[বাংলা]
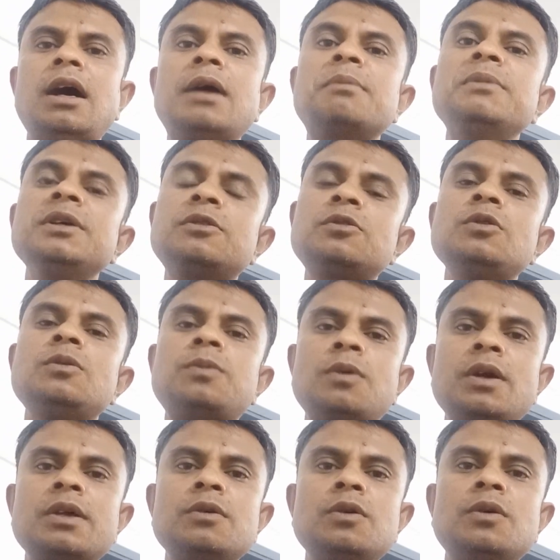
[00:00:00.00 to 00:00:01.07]
আর মৃত্যুর
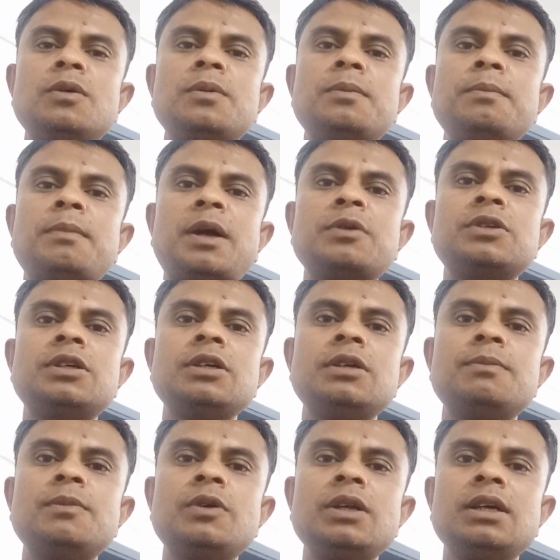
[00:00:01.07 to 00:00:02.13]
পরেও মানুষের
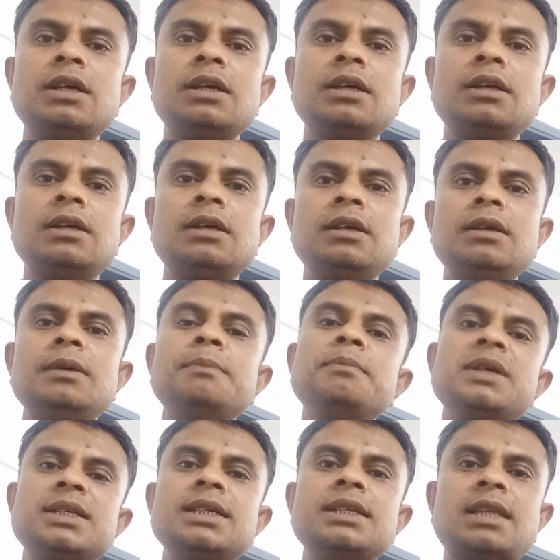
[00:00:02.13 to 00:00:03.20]
মনে
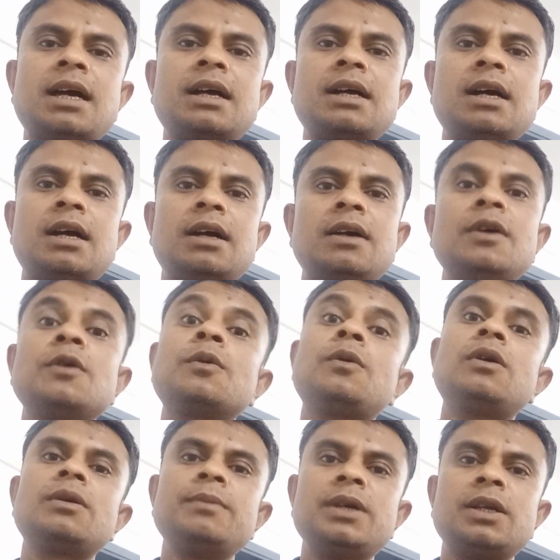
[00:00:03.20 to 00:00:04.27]
বেঁচে থাকা
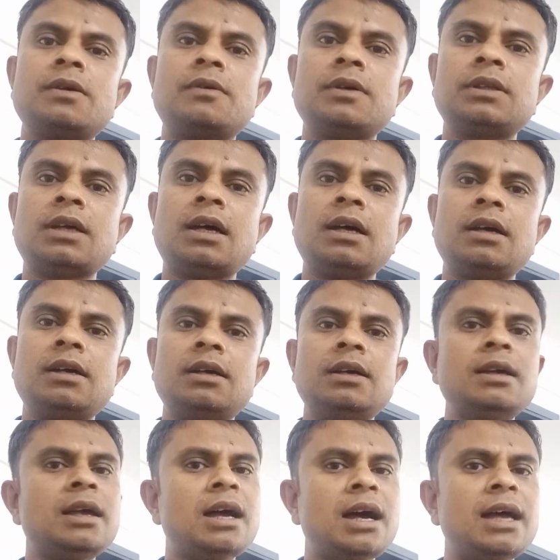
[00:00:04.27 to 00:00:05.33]
কর্মের কথা
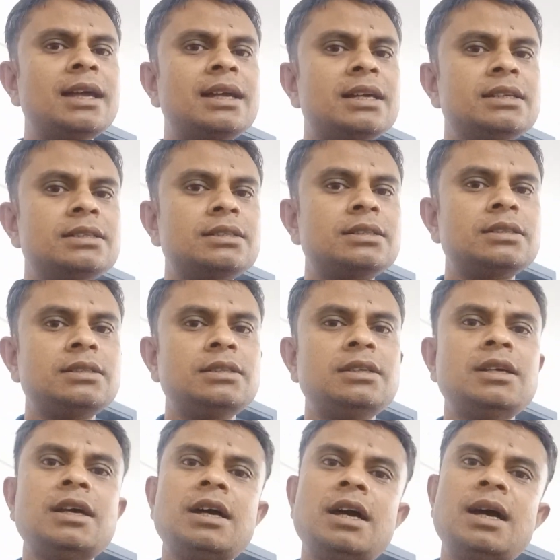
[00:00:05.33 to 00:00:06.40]
হাই গাইস
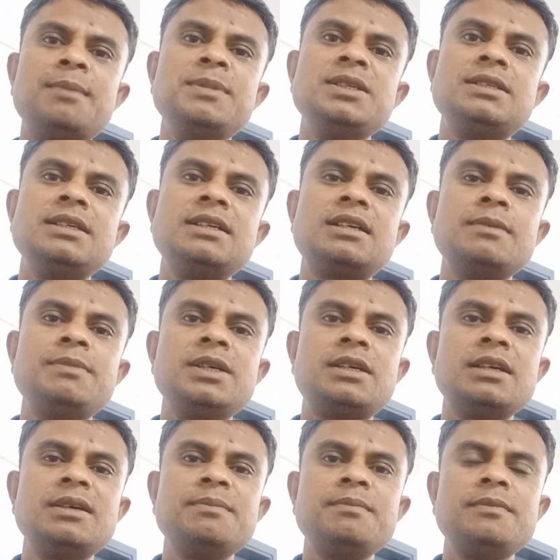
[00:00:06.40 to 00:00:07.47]
আমি জি কে
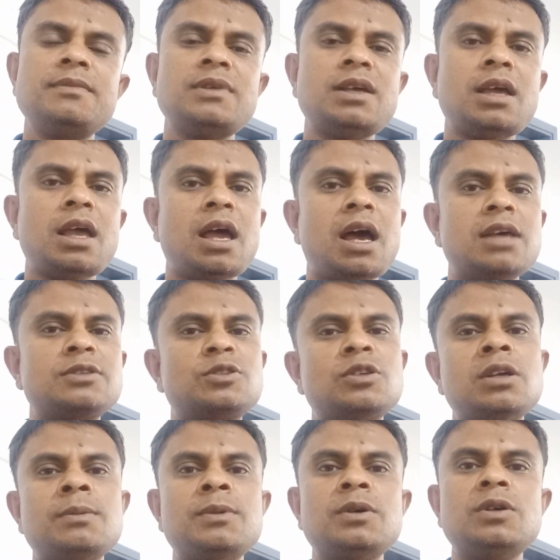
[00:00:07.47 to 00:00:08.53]
বিকেএম আজ
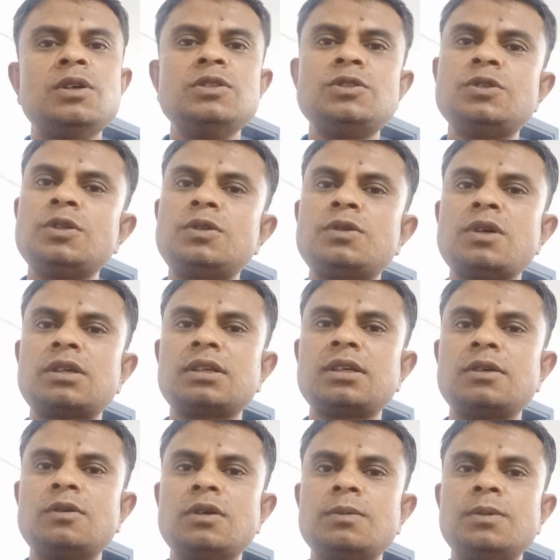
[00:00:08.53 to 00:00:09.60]
শোনাব ছোট্ট একটা
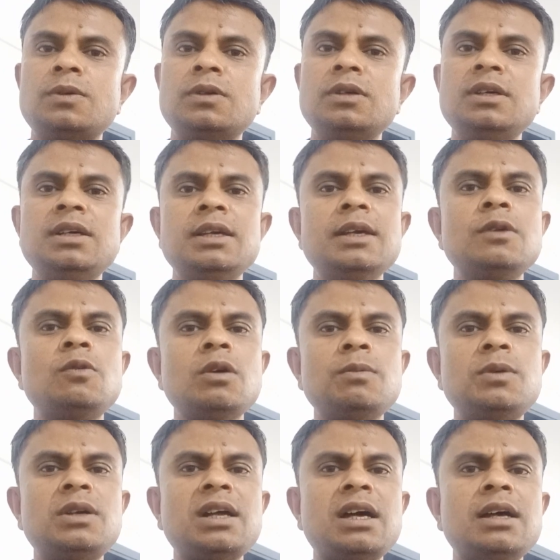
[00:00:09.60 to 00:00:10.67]
গল্প এই
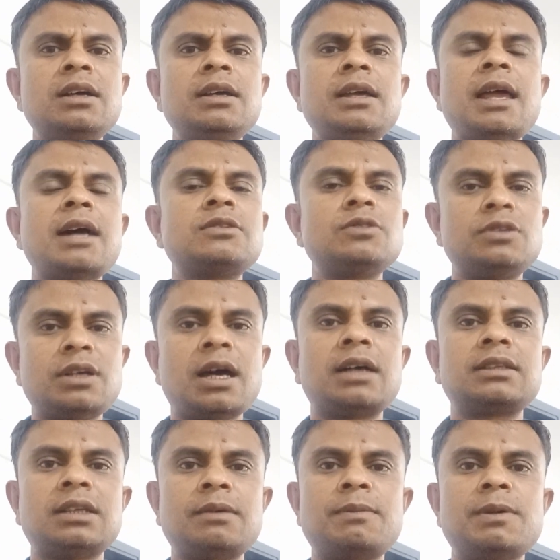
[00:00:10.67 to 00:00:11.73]
গল্পটা একজন
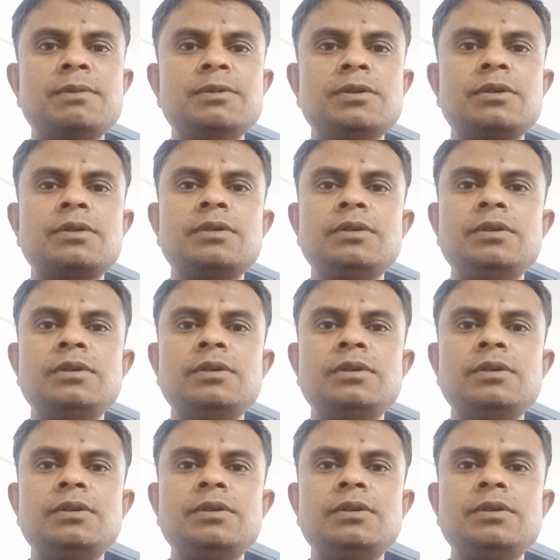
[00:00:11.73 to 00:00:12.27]
ডাক্তারবাবুর